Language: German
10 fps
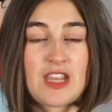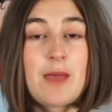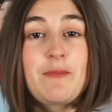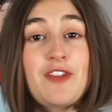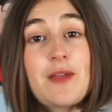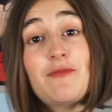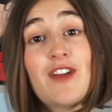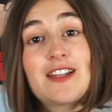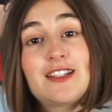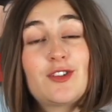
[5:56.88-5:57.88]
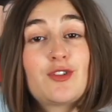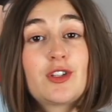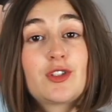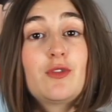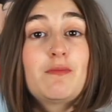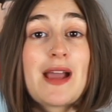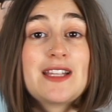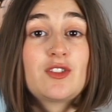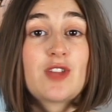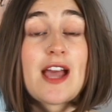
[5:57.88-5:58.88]
Im Film werden die Situationen
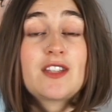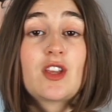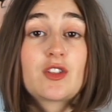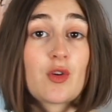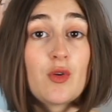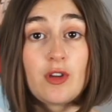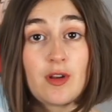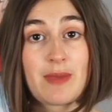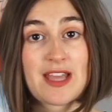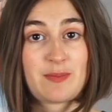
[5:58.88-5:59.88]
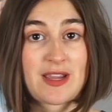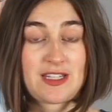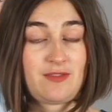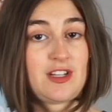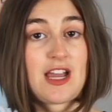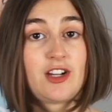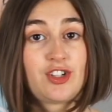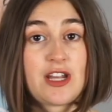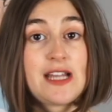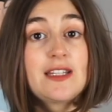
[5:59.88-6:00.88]
meist zuerst aus der hörenden Perspektive
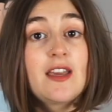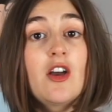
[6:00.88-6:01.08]
dargestellt,